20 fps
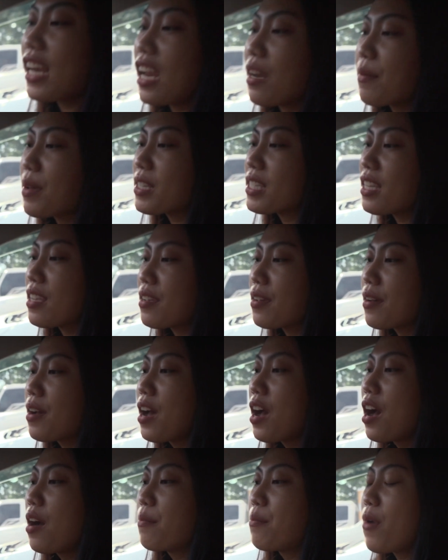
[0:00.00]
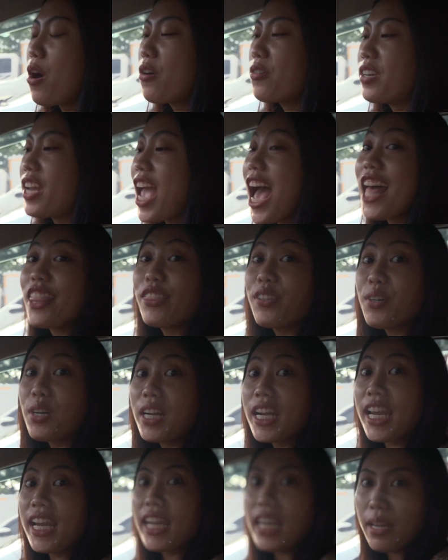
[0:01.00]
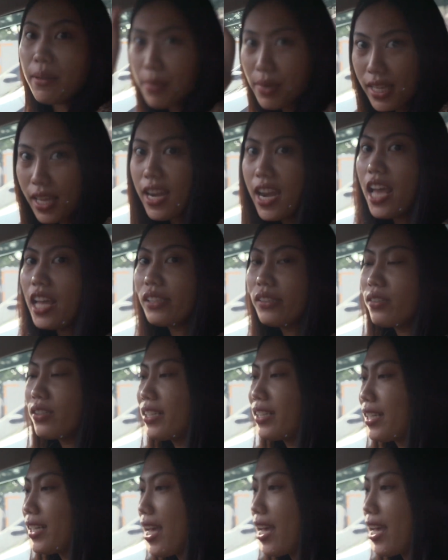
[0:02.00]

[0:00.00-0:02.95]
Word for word: kalian masih mau diatur nih ini bisa diatur nih